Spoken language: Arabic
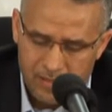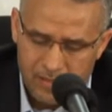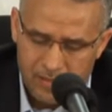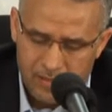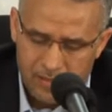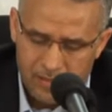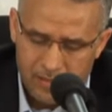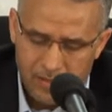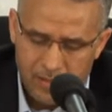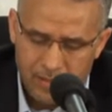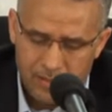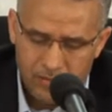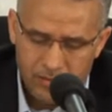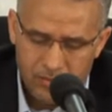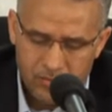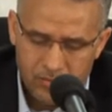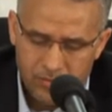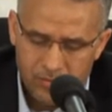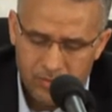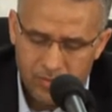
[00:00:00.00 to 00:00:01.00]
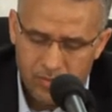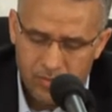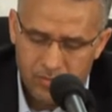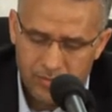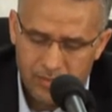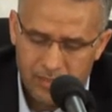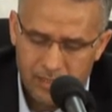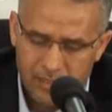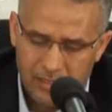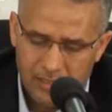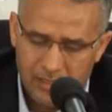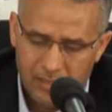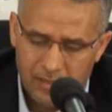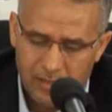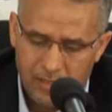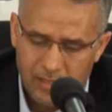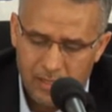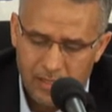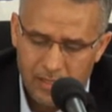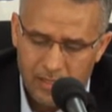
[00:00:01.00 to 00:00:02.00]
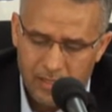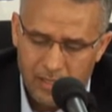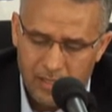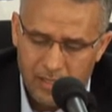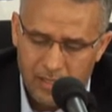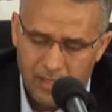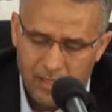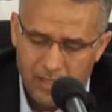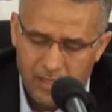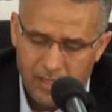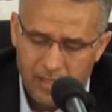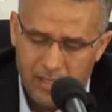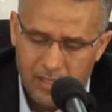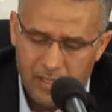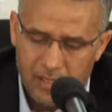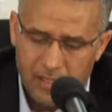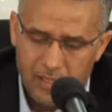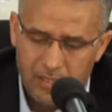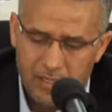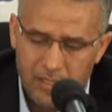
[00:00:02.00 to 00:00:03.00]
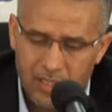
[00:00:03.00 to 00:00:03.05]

سقراطيطوس الخمسي هذا